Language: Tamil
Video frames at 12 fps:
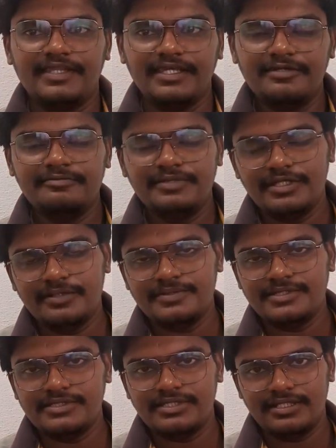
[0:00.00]
ஏபி
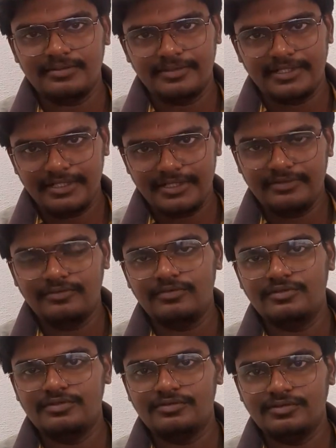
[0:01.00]
ஆப்ஷன்ஸ் அந்த மாதிரி
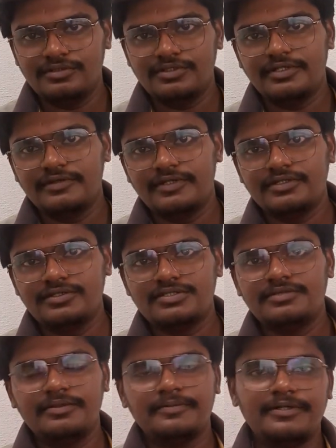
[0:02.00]
ஒரு ஒருத்தருக்கு வர
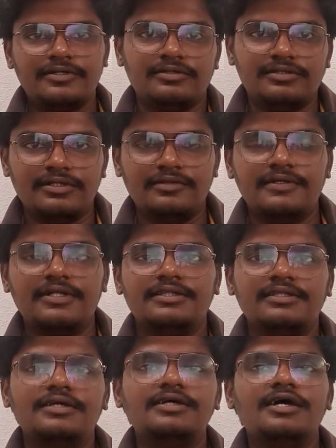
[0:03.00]
கொஷின் பேப்பர் இன்னொருத்தருக்கு
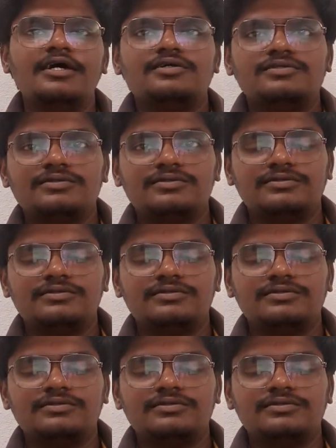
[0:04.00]
வராது ஸோ